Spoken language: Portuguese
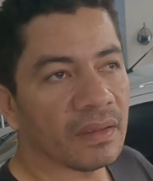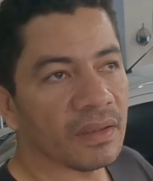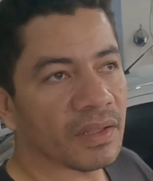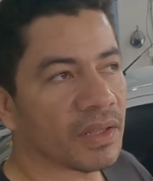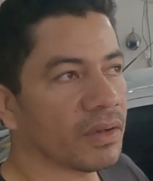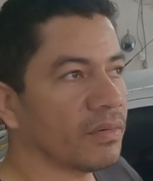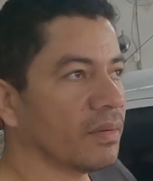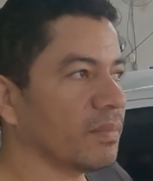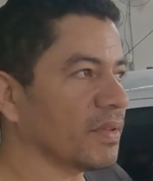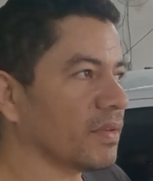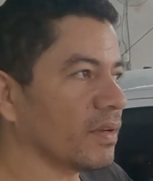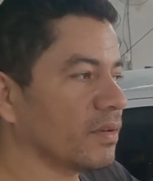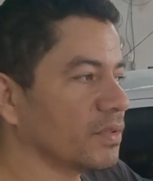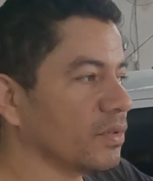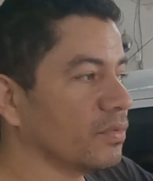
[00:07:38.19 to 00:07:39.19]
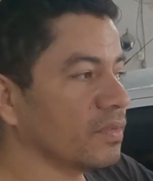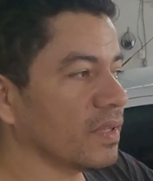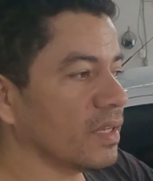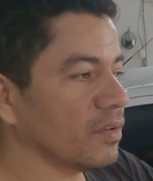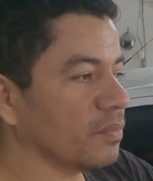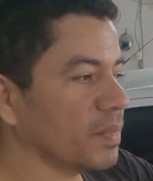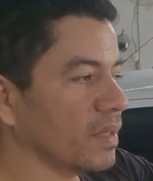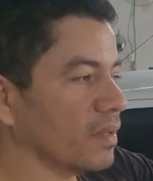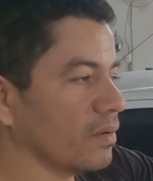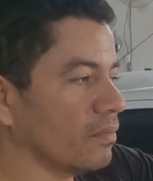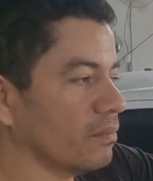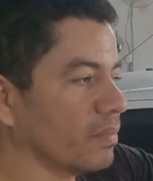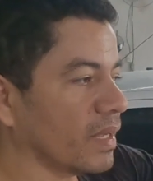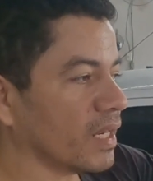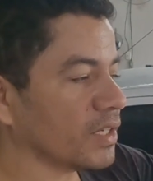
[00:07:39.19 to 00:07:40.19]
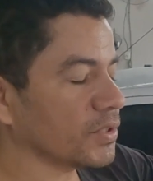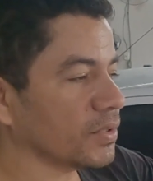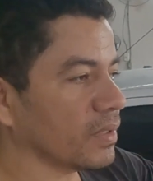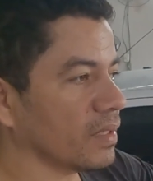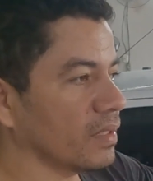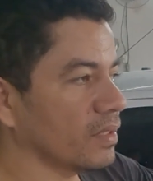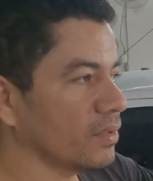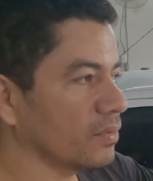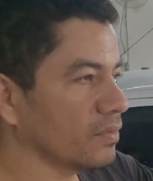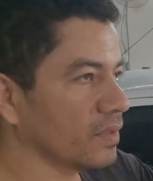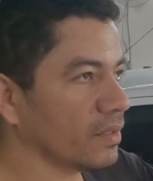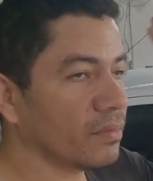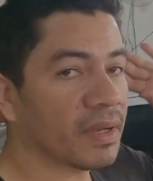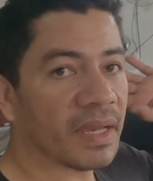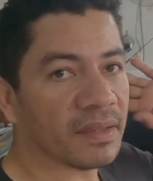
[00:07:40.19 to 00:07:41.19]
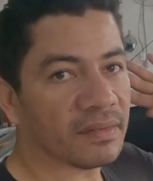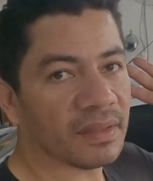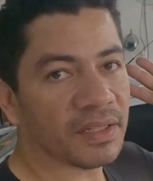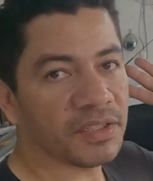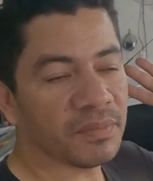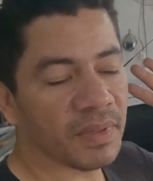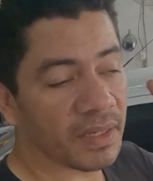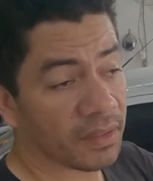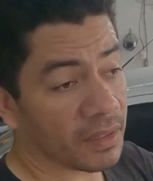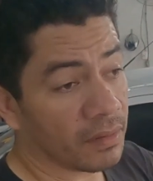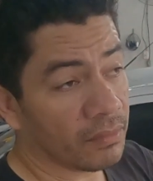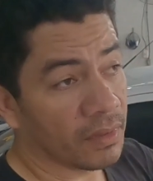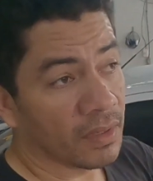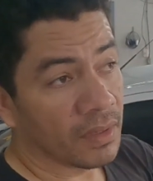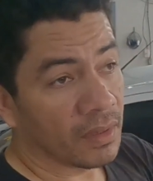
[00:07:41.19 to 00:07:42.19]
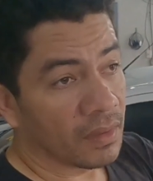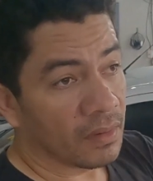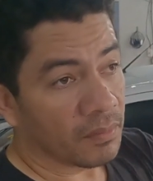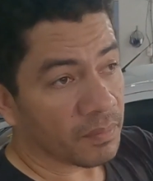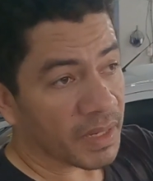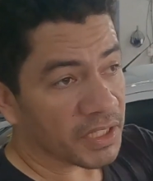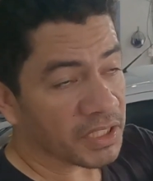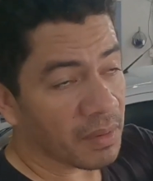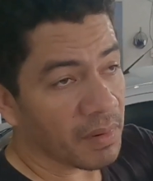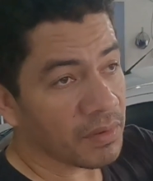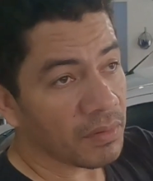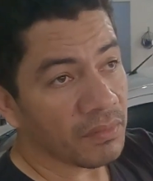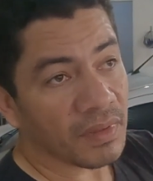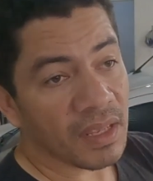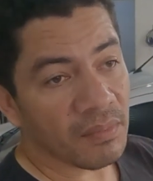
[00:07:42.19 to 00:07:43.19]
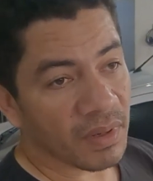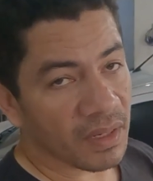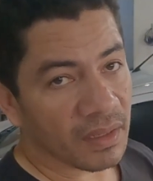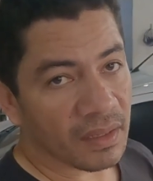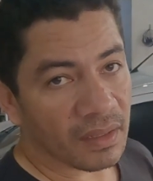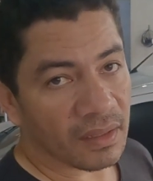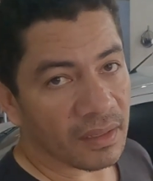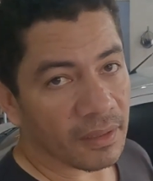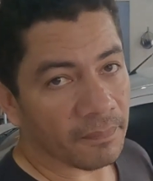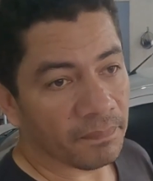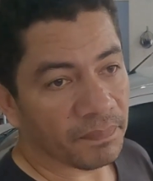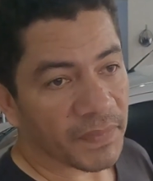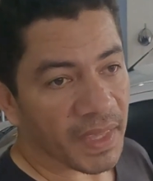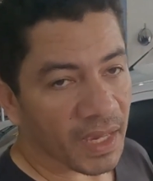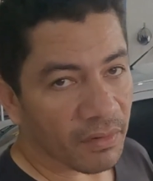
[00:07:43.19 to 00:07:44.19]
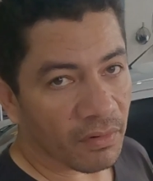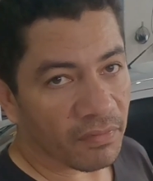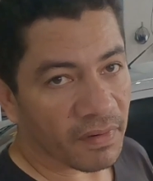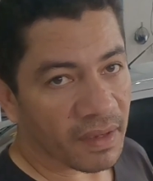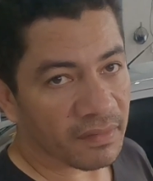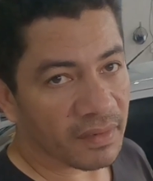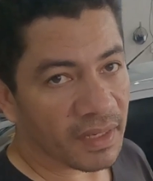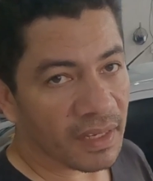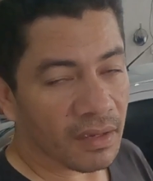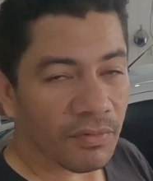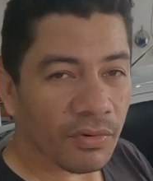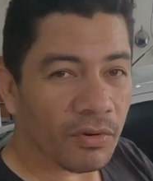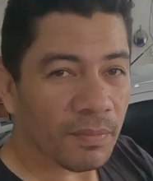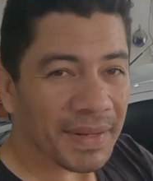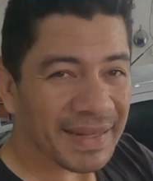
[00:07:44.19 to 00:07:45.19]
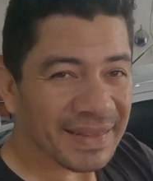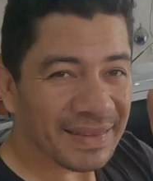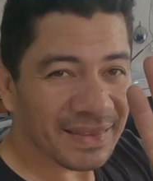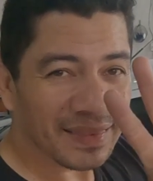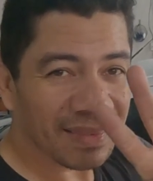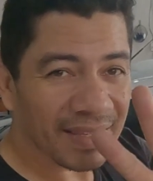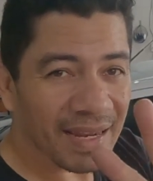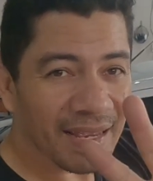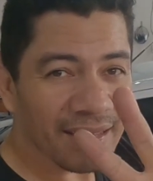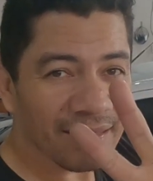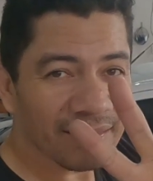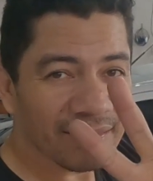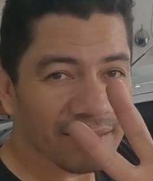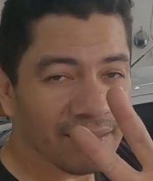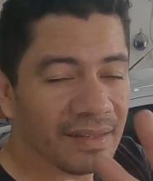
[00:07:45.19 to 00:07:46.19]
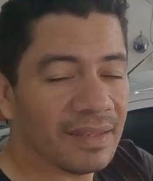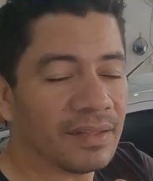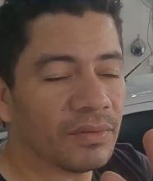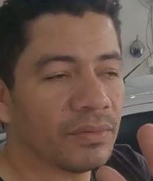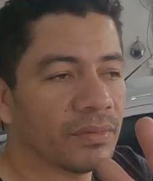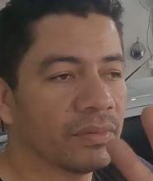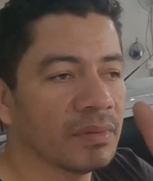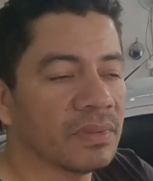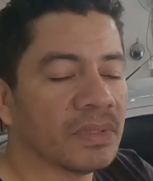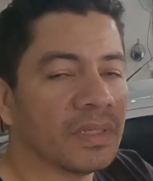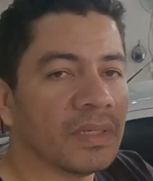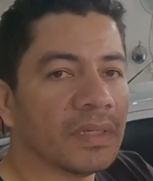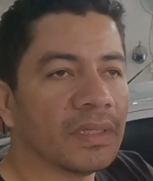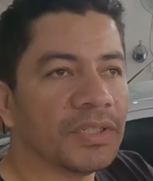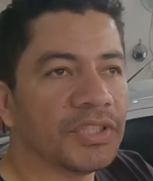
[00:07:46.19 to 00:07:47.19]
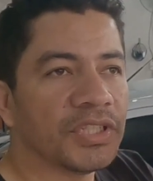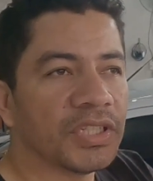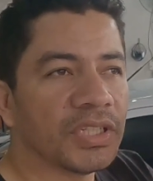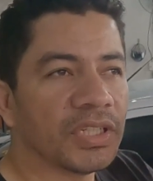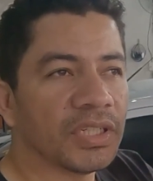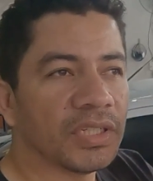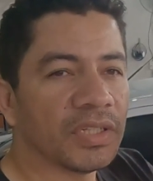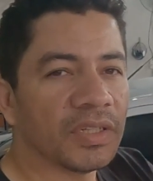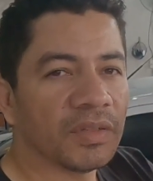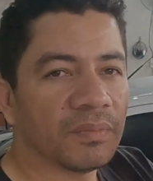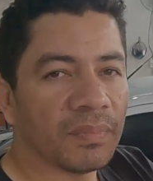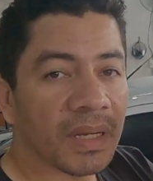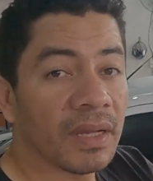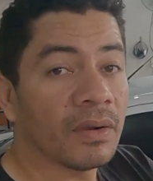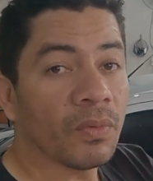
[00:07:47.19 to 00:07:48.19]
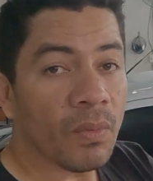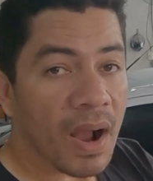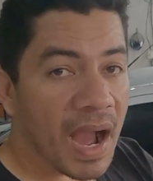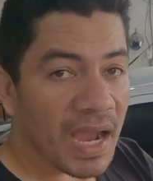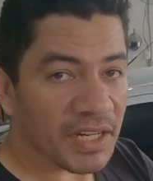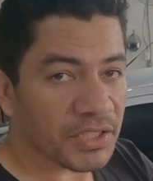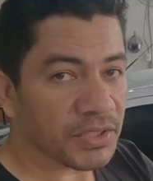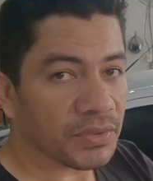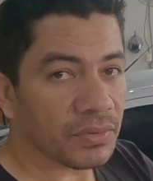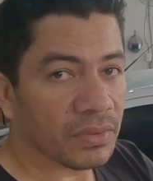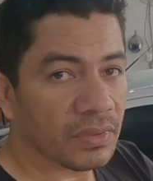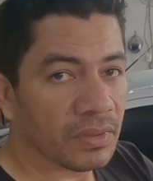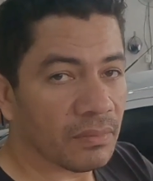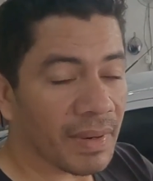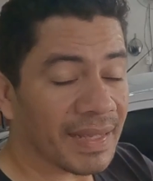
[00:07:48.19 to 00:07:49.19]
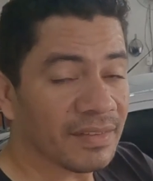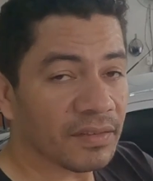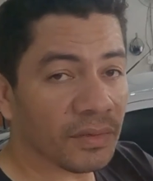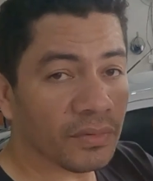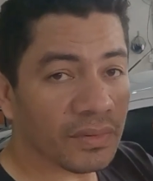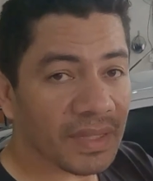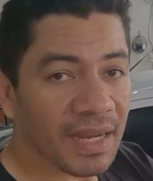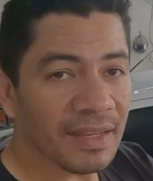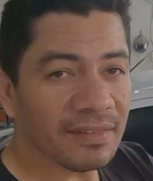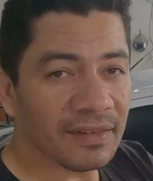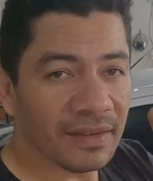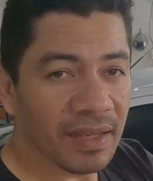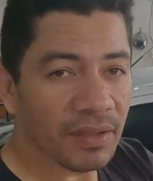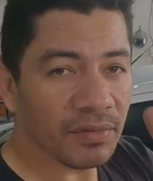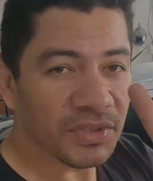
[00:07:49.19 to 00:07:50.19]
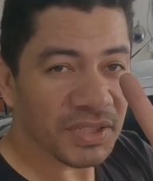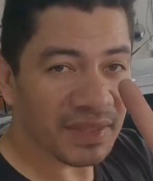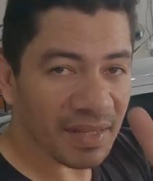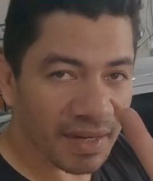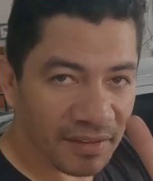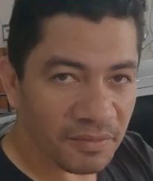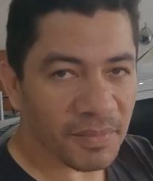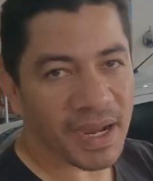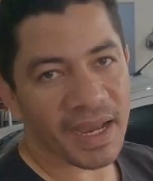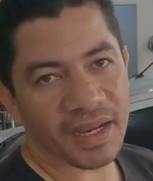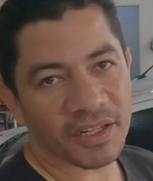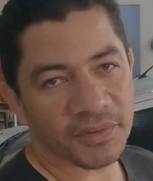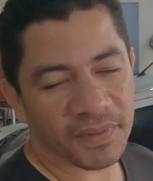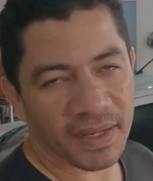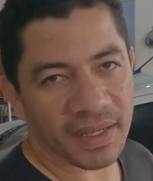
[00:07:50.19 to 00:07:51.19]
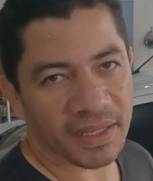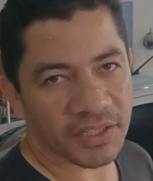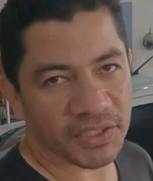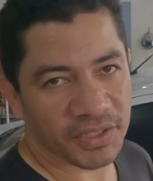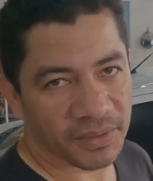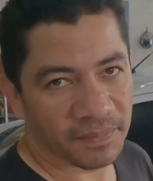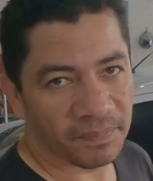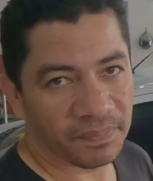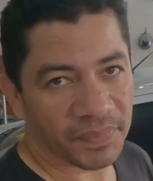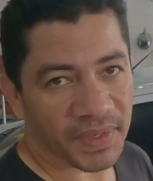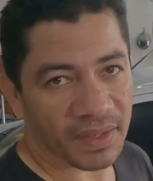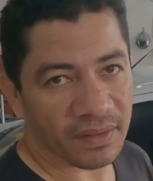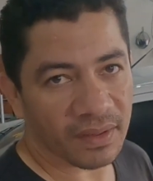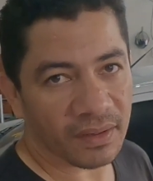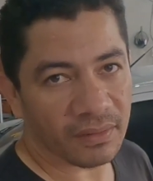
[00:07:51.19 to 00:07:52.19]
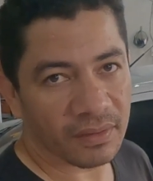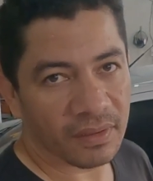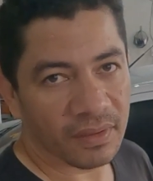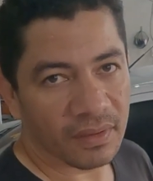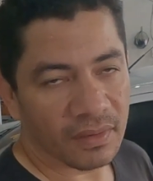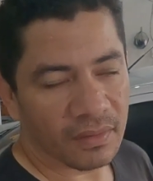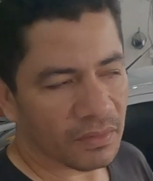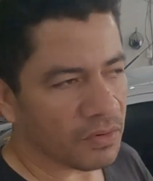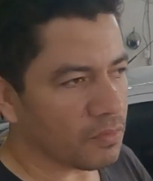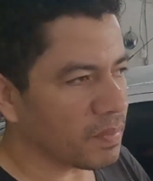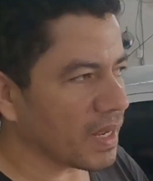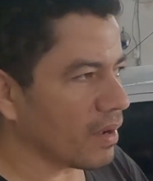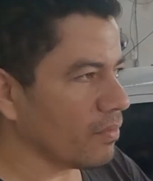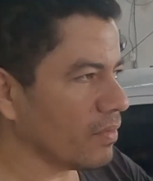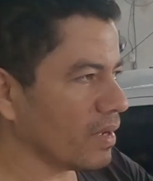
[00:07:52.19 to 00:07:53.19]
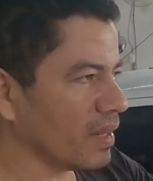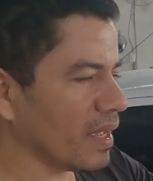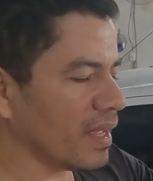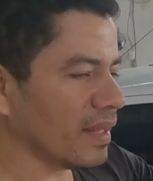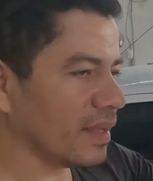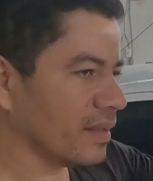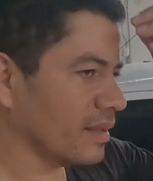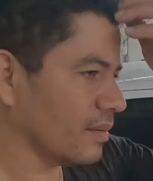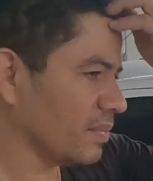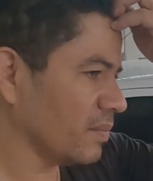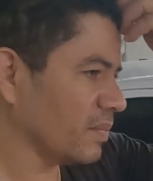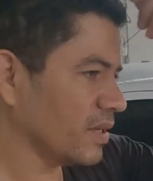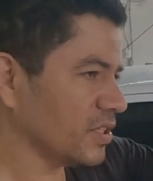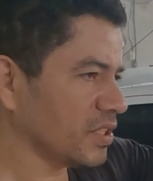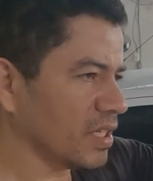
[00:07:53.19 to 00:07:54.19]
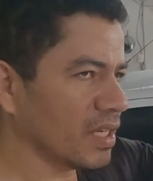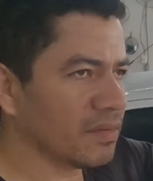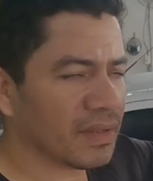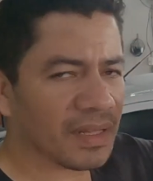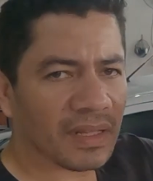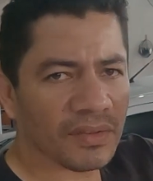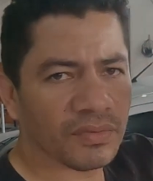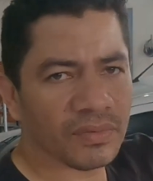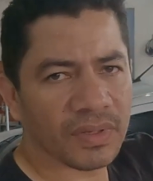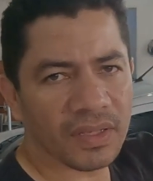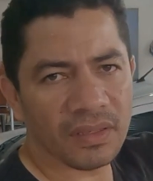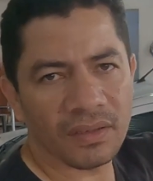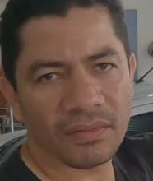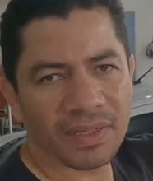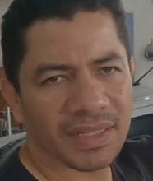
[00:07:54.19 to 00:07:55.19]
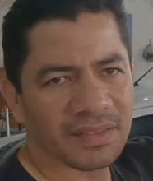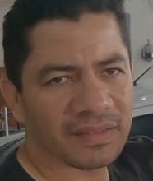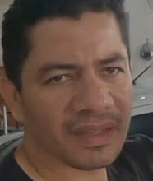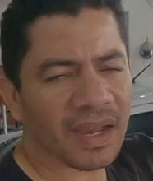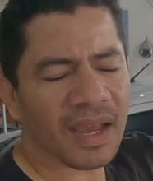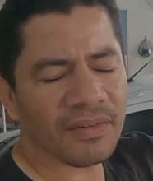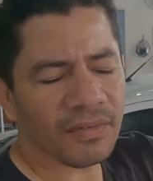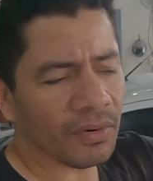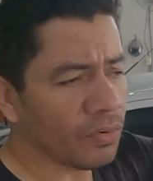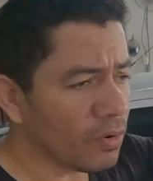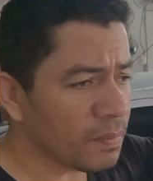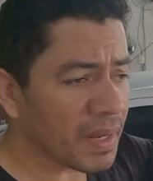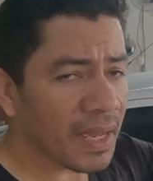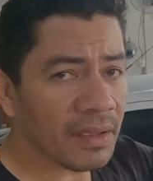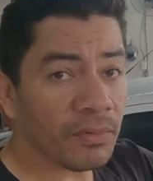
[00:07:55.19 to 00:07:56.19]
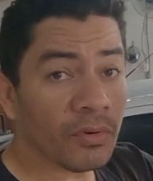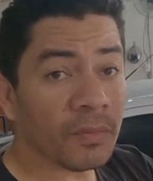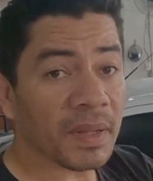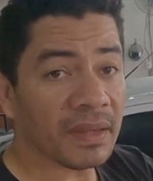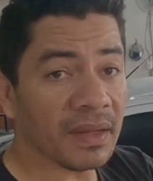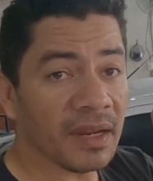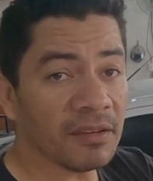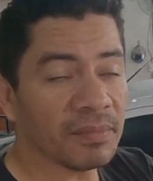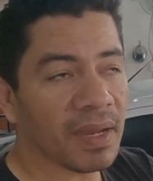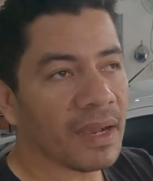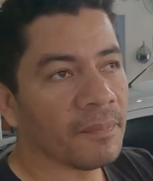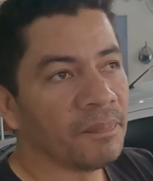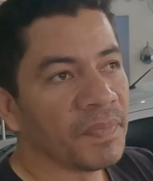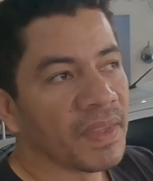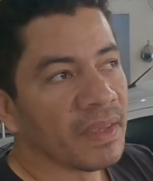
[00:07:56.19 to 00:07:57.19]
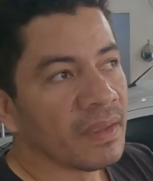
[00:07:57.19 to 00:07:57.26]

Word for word: Então, mas só que eu já usei, eu pintei um para-choque ali e usei o resto lá de branco. Então, praticamente não tem branco ali. O que, que eu vou fazer? Eu vou comprar 3 litros de branco ártico, mas são 3 litros de três marcas diferentes, entendeu? comprar uma lá da, da PPG, uma da Lazuri, uma da Sky, vou comprar aí, vou comprar três marcas.